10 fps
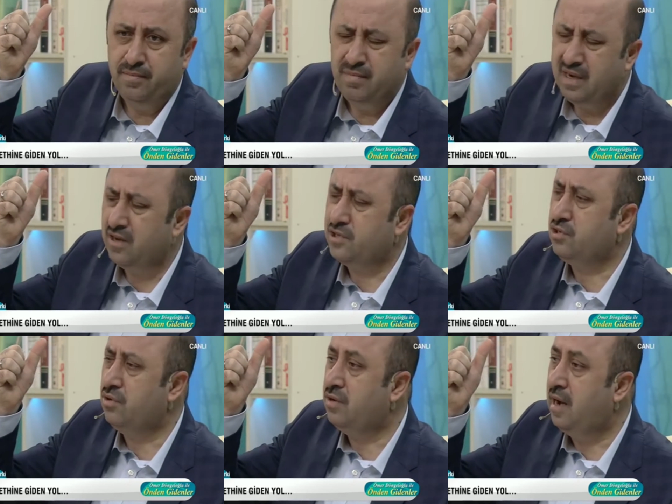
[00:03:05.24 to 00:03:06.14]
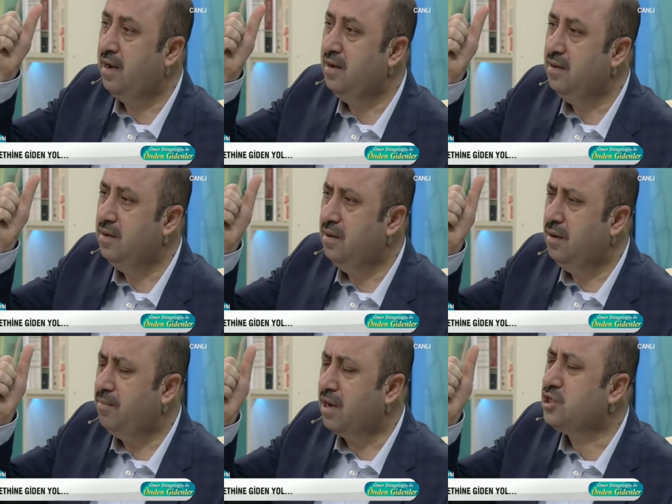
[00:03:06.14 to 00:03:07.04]
Biraz sonra
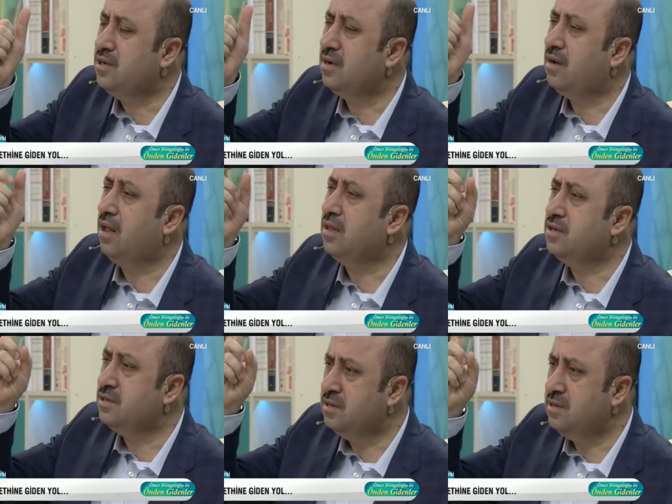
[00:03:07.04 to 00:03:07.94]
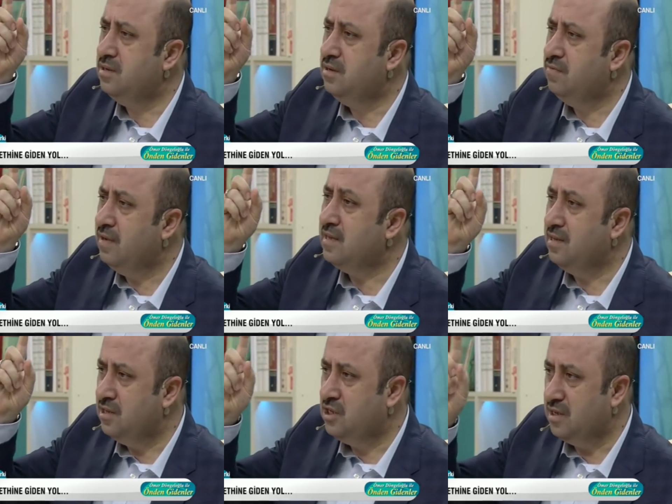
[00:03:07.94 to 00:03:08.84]
başını kaldırdı ve
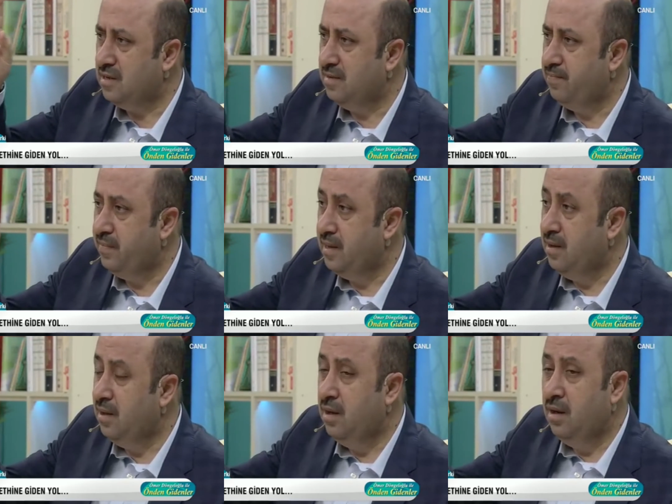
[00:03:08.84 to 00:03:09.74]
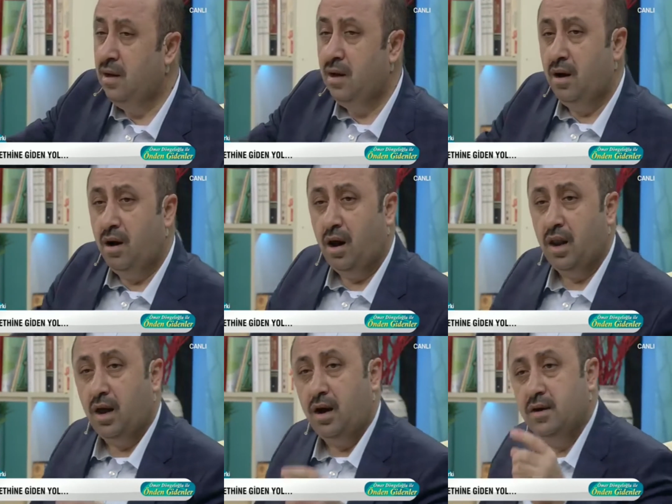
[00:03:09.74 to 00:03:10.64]
dedi ki,
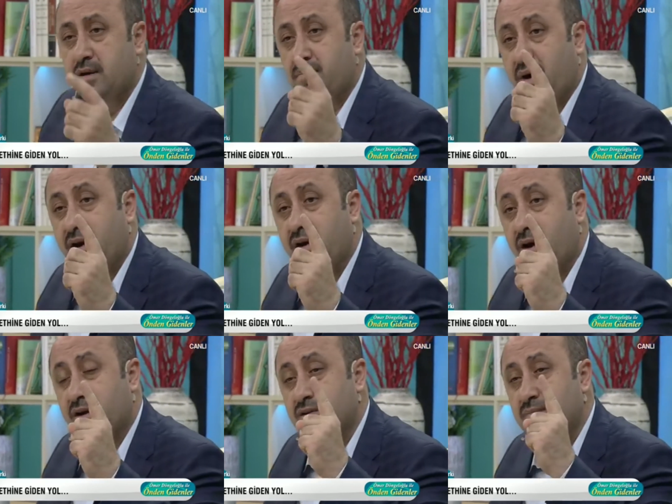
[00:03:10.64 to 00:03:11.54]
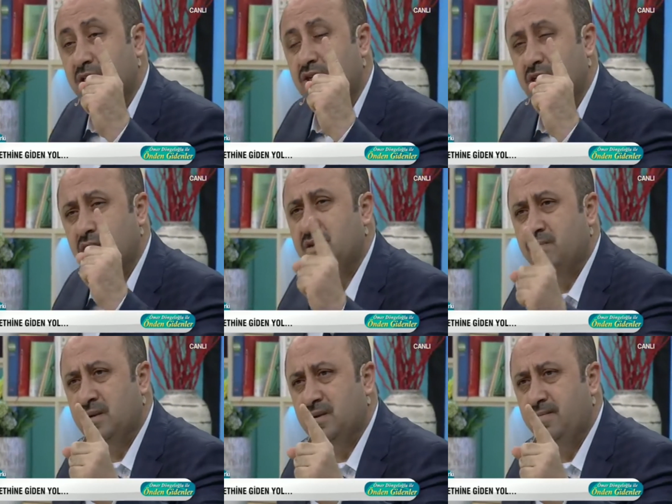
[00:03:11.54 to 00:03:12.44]
Allah'ın bana yardım ettiği
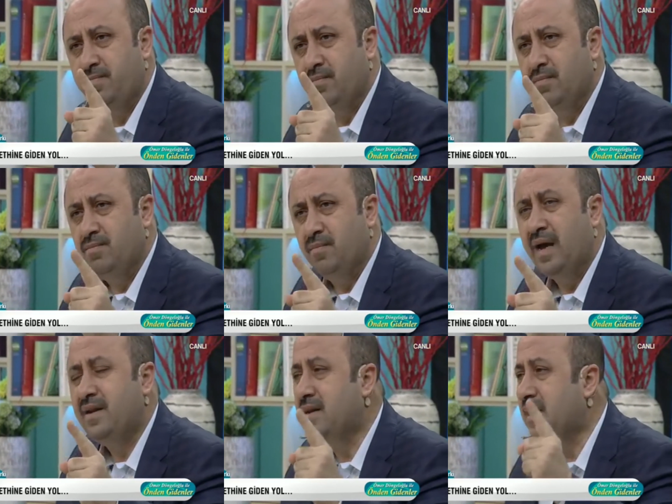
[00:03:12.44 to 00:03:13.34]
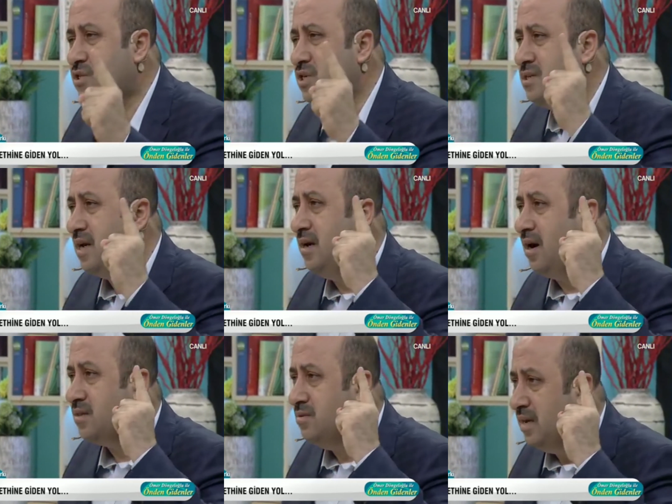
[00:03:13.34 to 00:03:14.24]
gibi ben de size
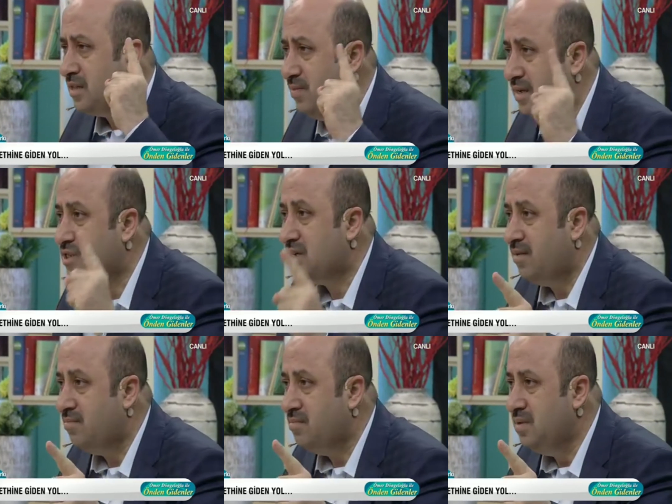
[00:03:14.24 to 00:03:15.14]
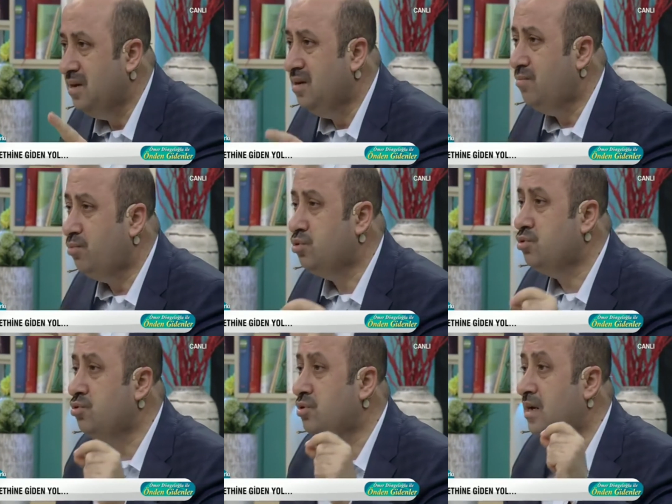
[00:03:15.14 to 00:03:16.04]
yardım etmezsem
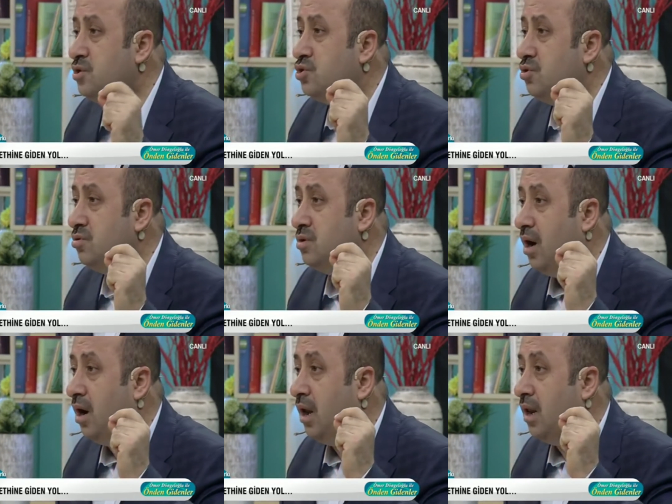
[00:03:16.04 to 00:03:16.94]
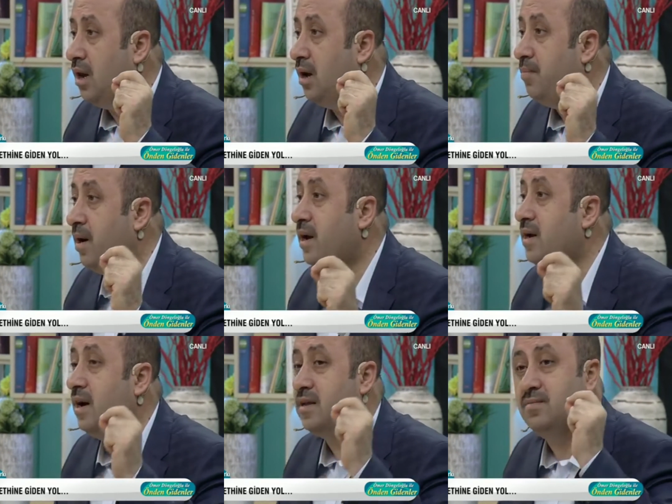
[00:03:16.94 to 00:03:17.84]
bugünden sonra Allah bana
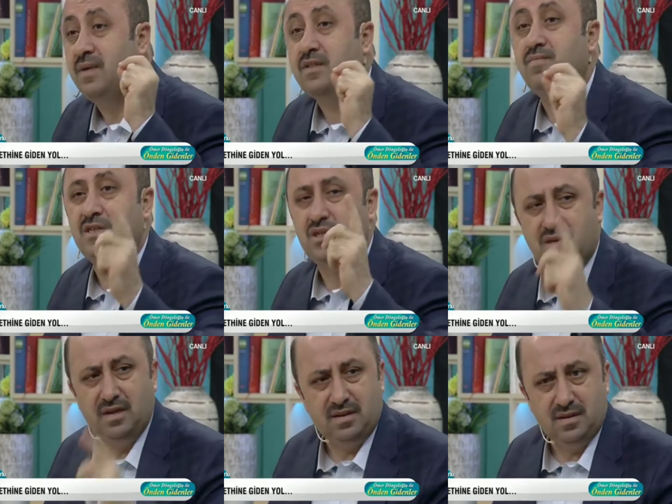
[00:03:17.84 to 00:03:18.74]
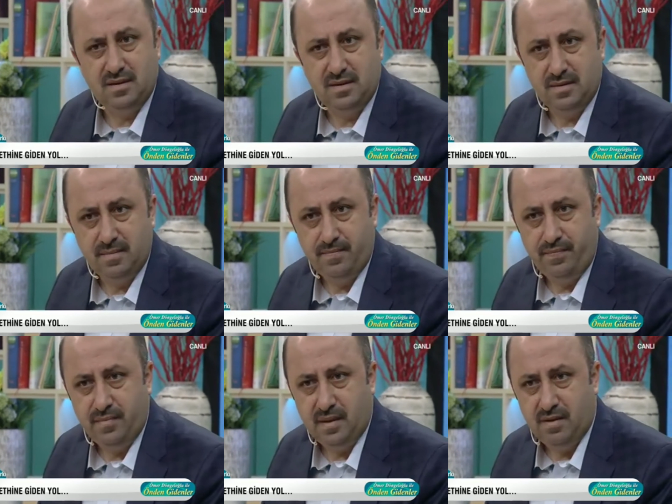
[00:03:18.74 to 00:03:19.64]
yardım etmesin dedi.
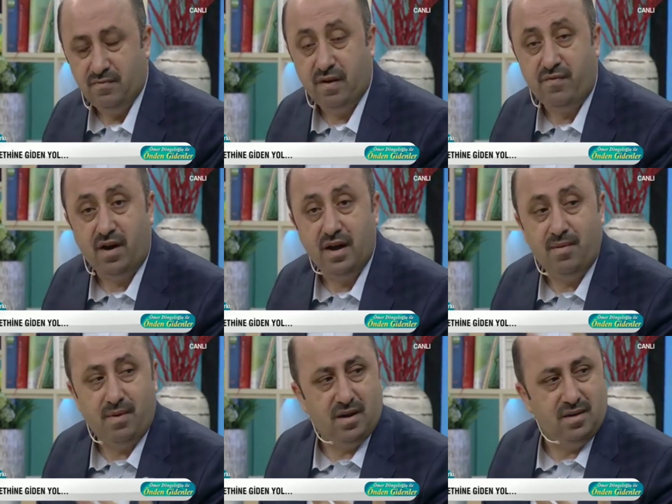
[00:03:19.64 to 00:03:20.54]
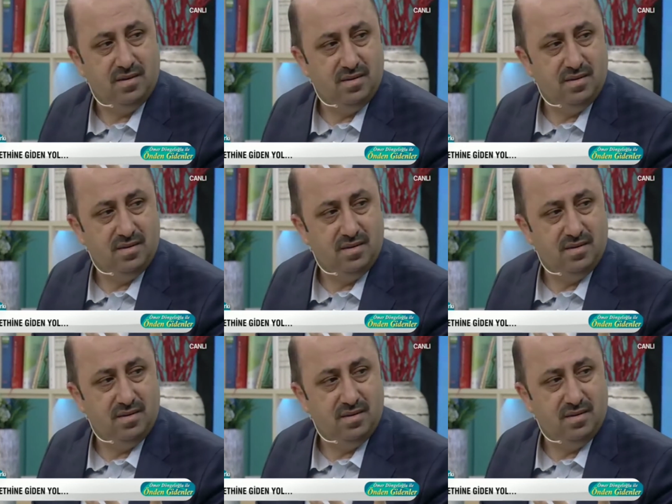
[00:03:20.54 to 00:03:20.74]
Vefaya bak.